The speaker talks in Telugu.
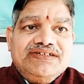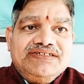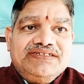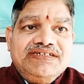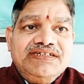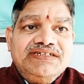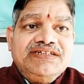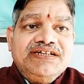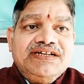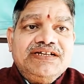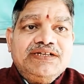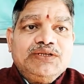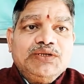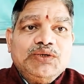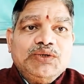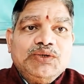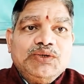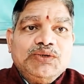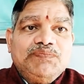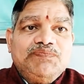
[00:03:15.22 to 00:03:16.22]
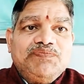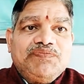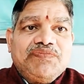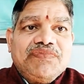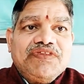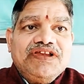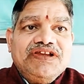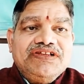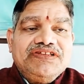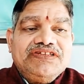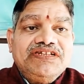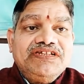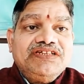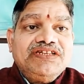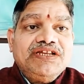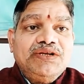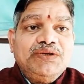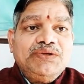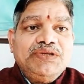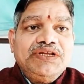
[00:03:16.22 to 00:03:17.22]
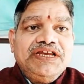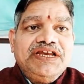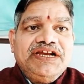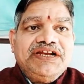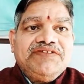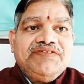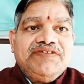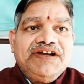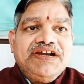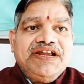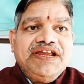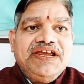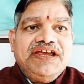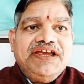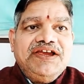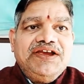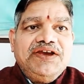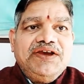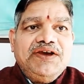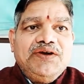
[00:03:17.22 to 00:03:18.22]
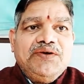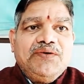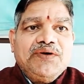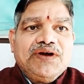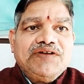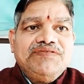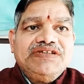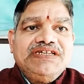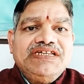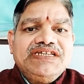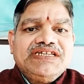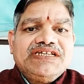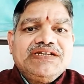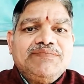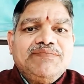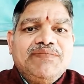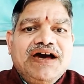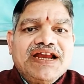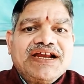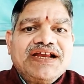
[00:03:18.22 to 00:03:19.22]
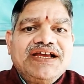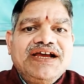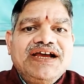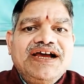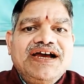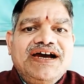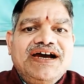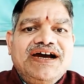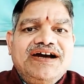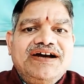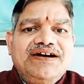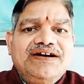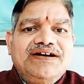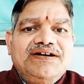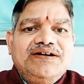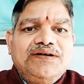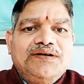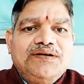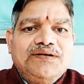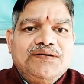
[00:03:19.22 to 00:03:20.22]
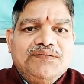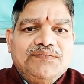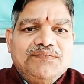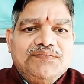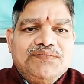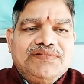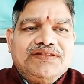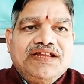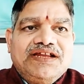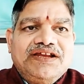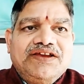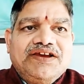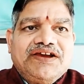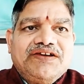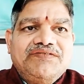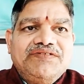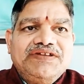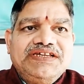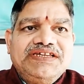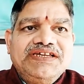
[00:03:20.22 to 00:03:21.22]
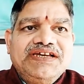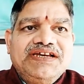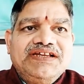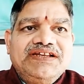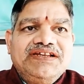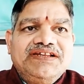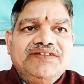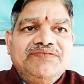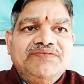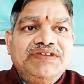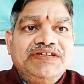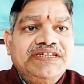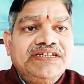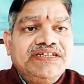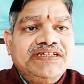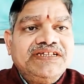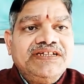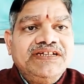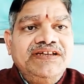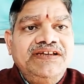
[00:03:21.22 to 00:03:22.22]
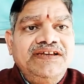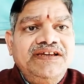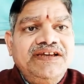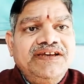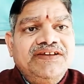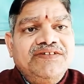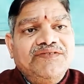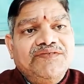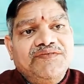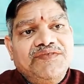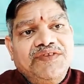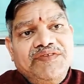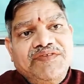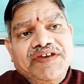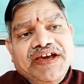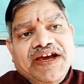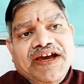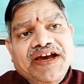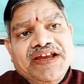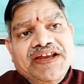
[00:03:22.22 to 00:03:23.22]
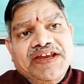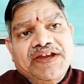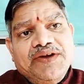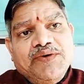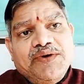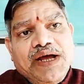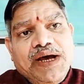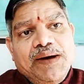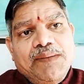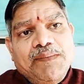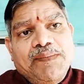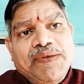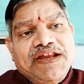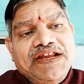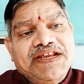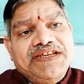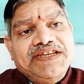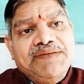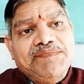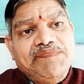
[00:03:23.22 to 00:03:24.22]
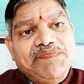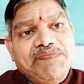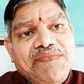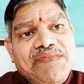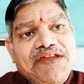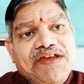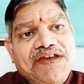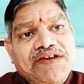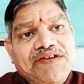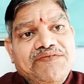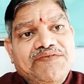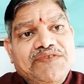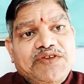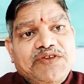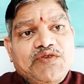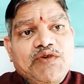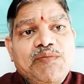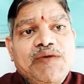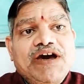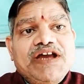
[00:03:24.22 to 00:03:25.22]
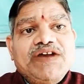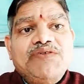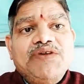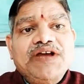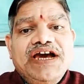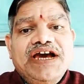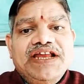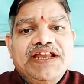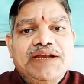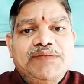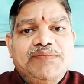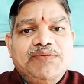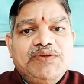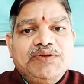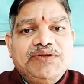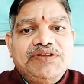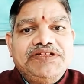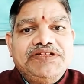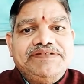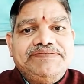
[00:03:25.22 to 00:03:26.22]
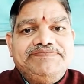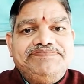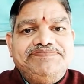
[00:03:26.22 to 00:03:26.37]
చింతనతో చింతలు తీరేటువంటి ఒక విశిష్ట మార్గంగా తన యొక్క విజ్ఞా విద్యతని వివేకాన్ని కూడా పరిచి విశ్వమానవుడిగా నిలుపుతుంది